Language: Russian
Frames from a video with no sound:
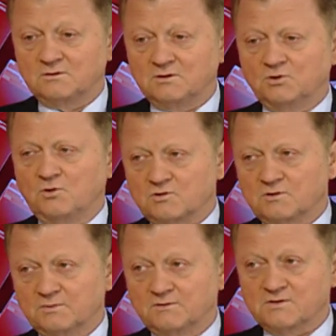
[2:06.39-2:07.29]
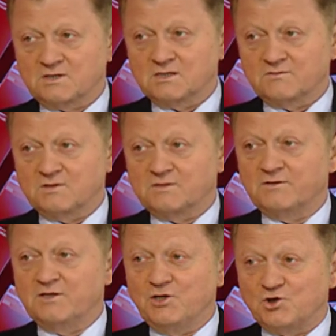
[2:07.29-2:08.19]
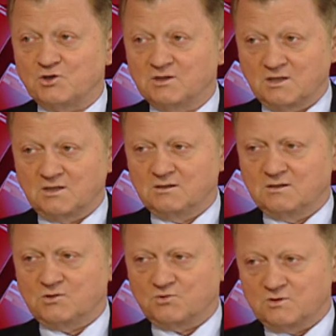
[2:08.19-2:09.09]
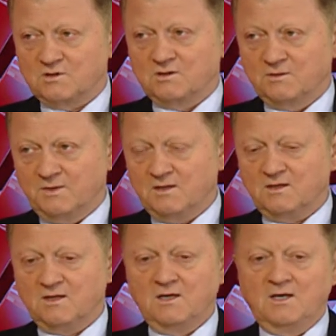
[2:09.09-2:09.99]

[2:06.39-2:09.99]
и не должен был высказывать свои личные какие-то осуждения, мнения,